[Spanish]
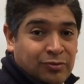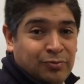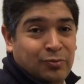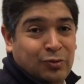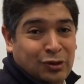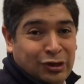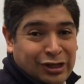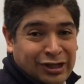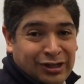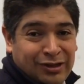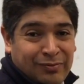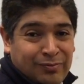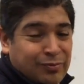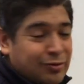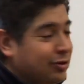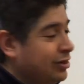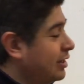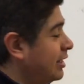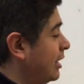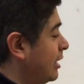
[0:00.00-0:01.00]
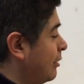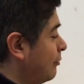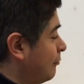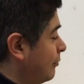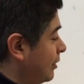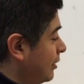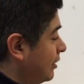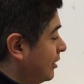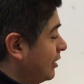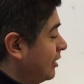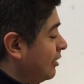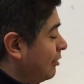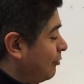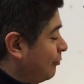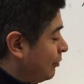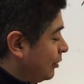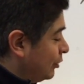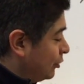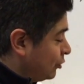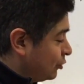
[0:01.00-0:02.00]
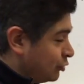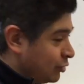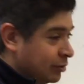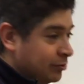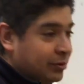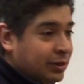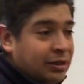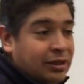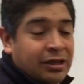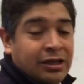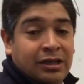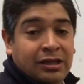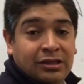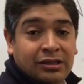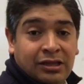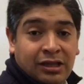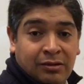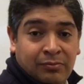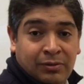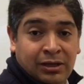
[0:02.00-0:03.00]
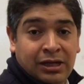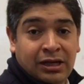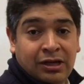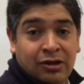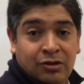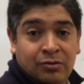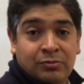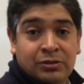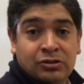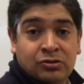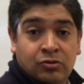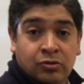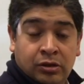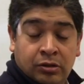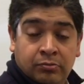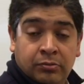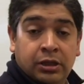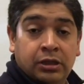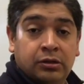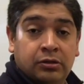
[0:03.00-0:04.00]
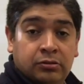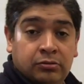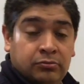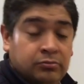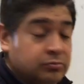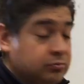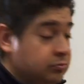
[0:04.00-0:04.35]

¿Por qué? Porque el agua cuando llueve, termina como escurrimiento.